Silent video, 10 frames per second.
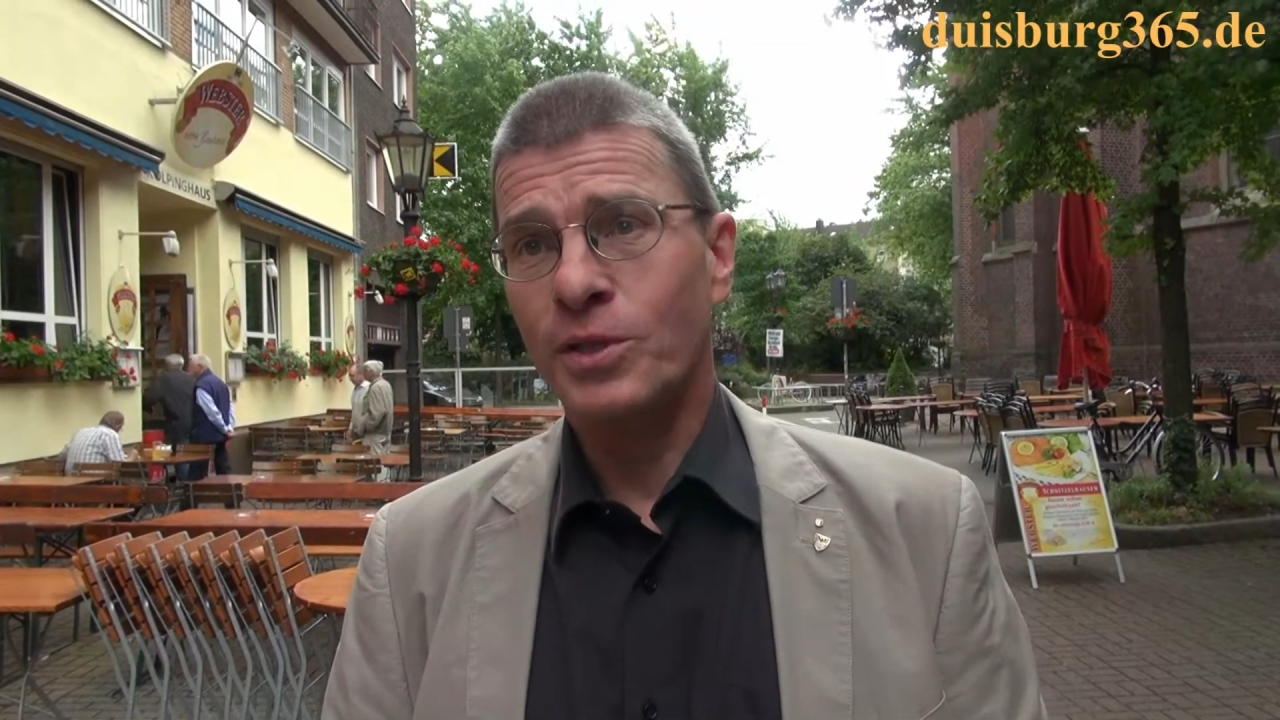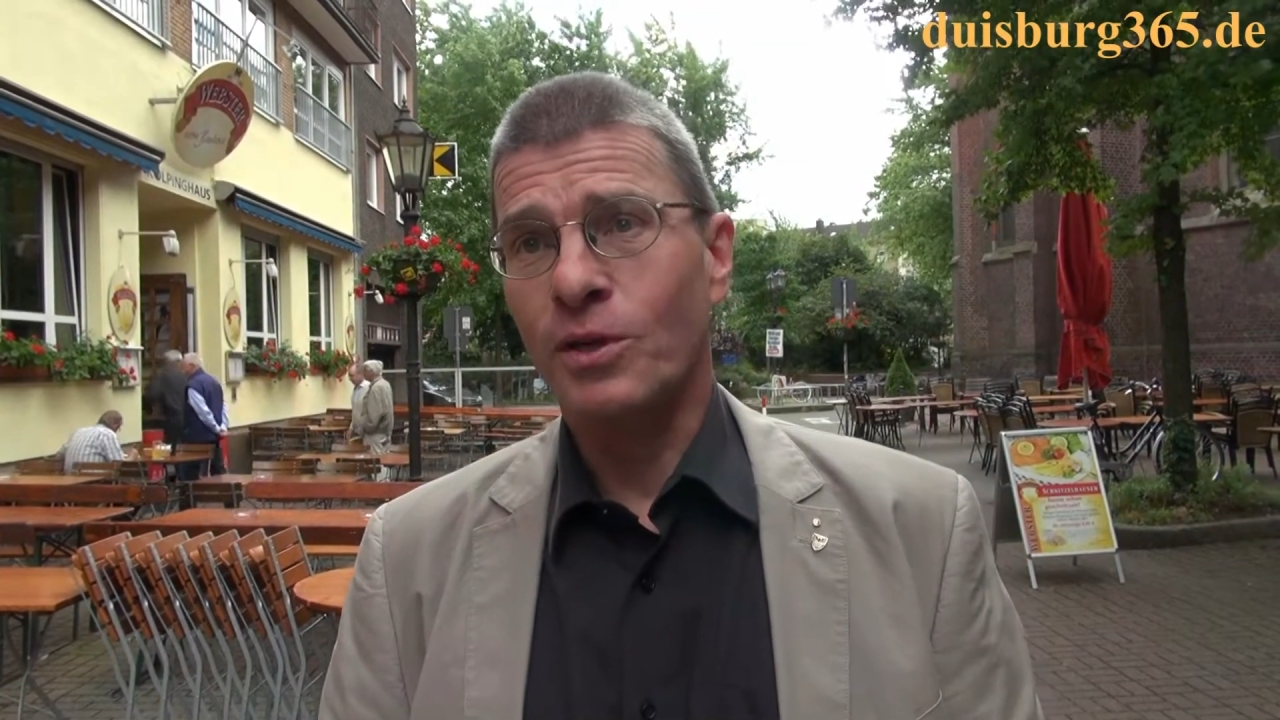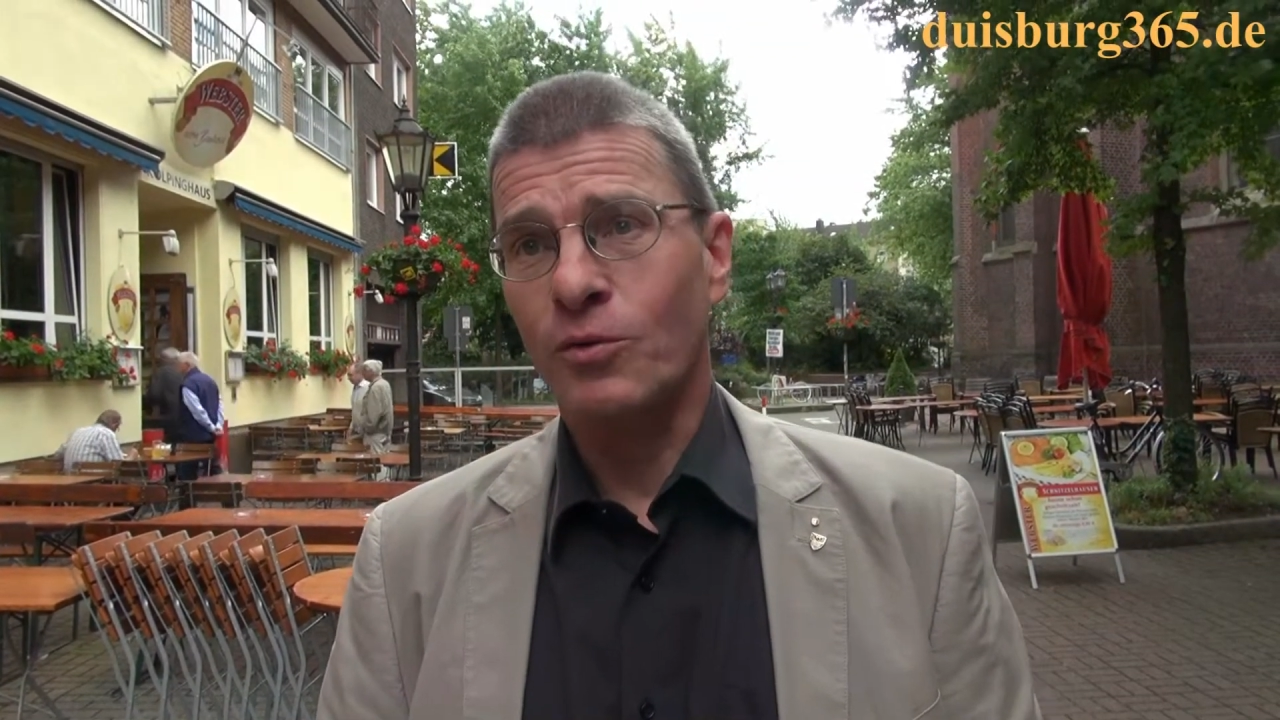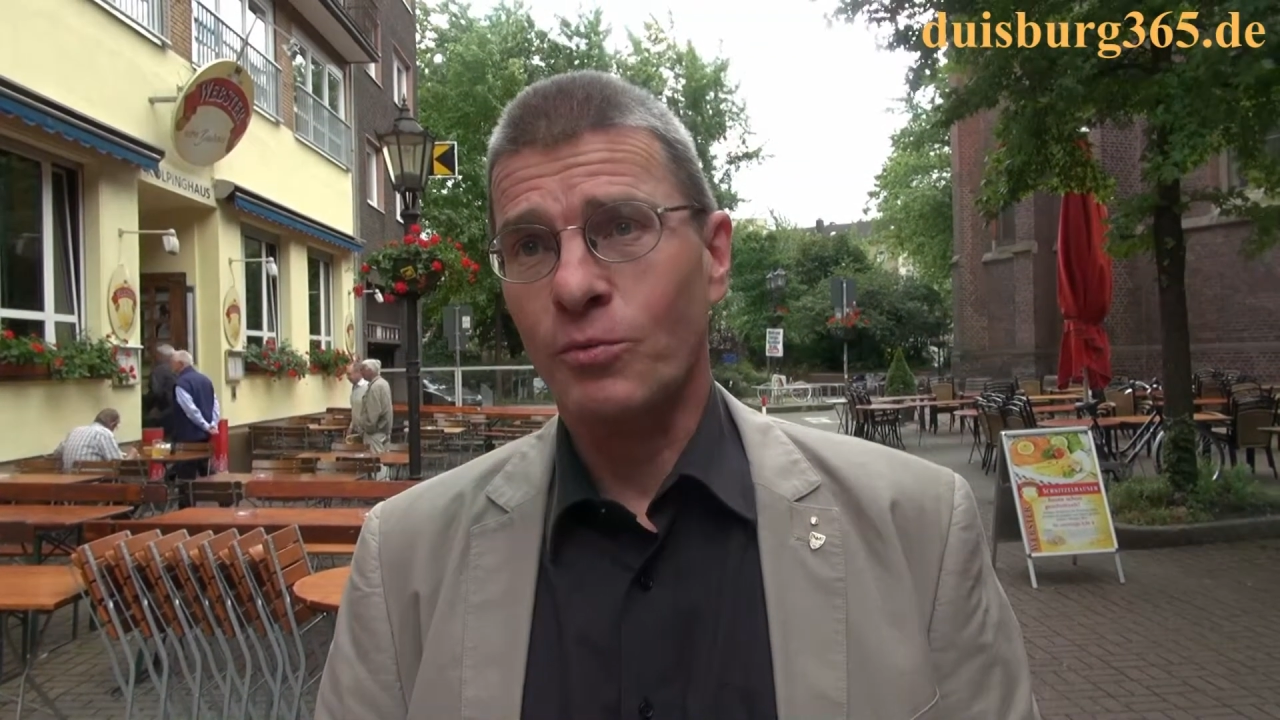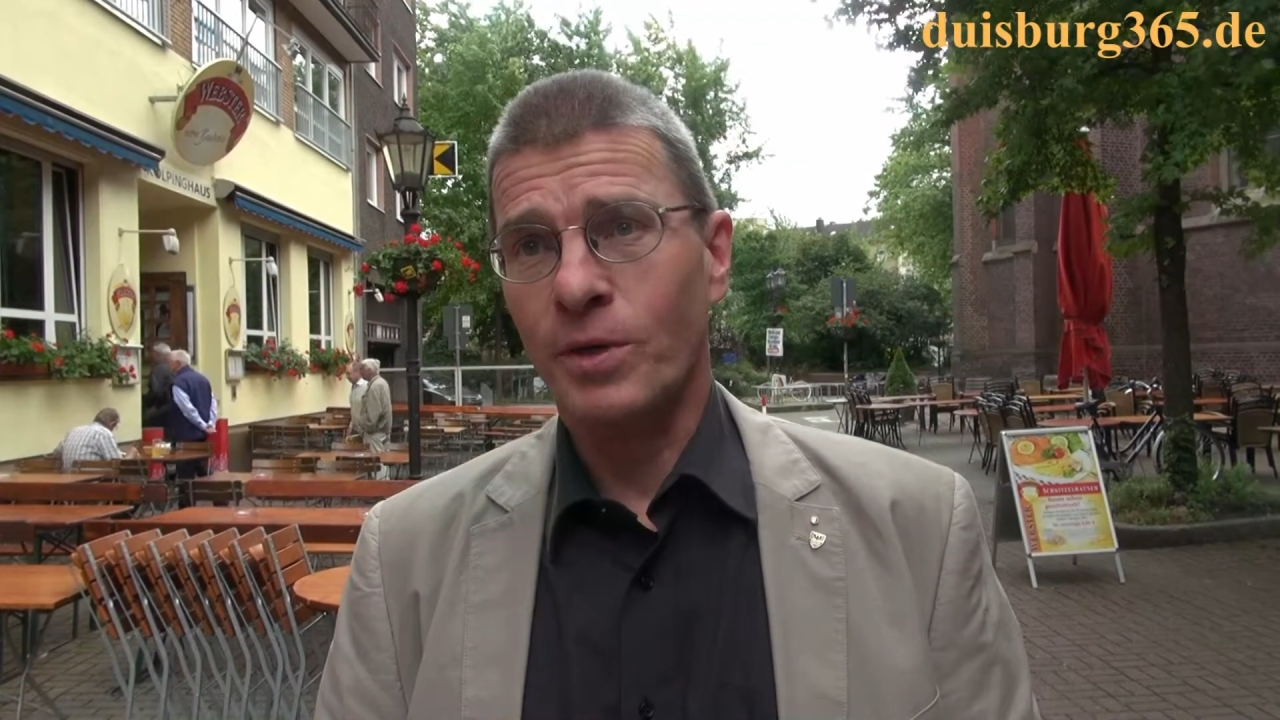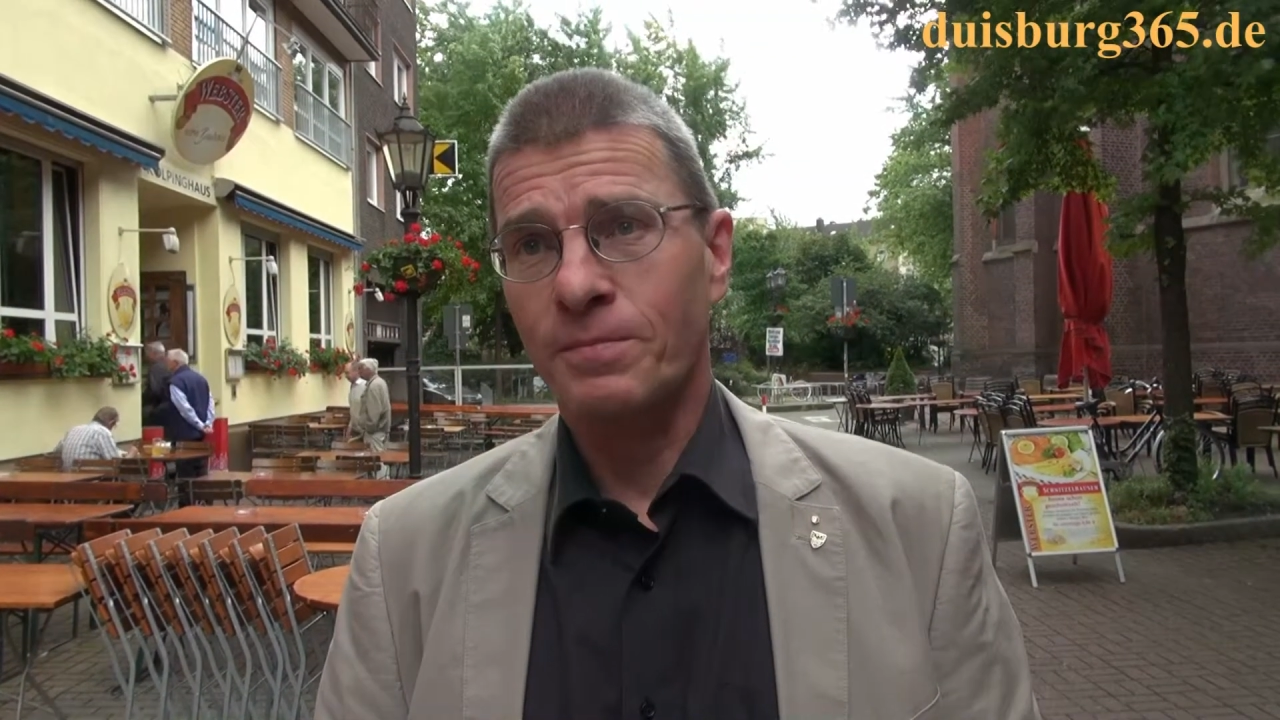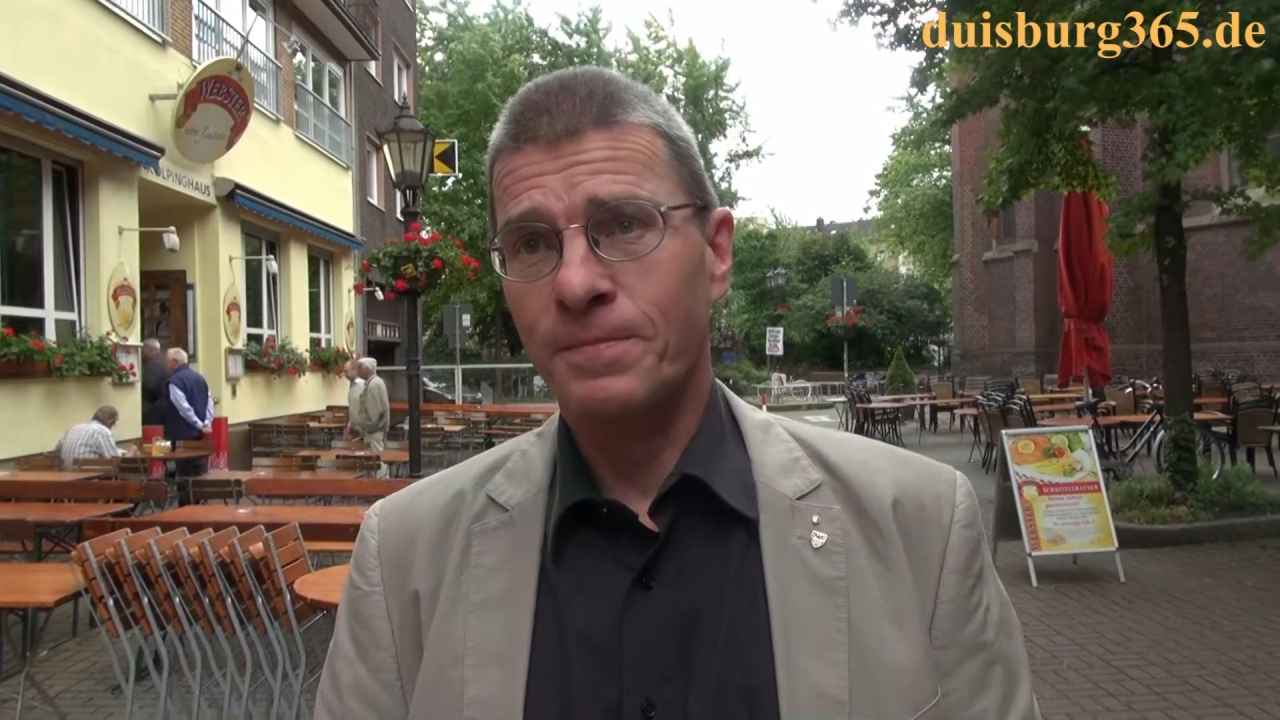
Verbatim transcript: darüber.